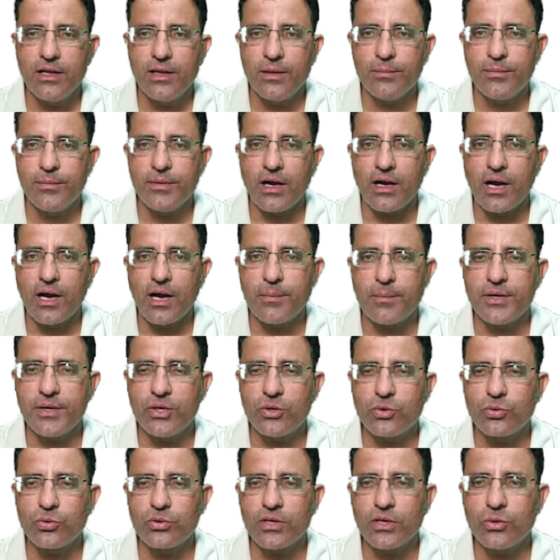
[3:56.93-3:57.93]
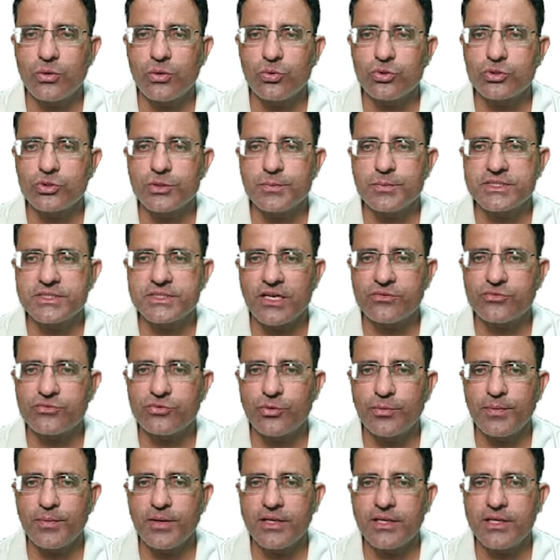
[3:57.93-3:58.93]
भी आपने टोटल नौ सौ
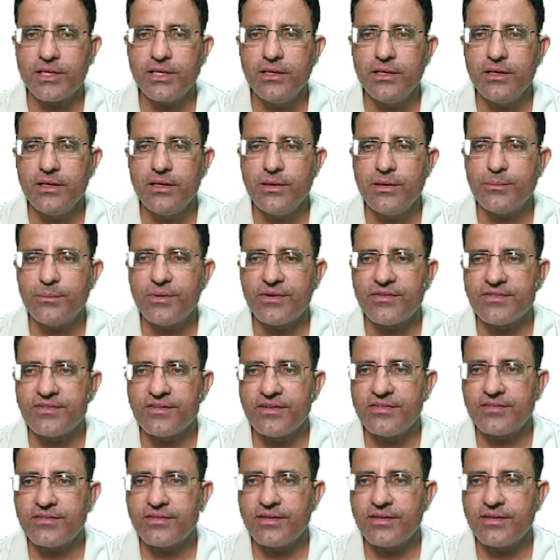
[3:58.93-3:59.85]
की परचेज़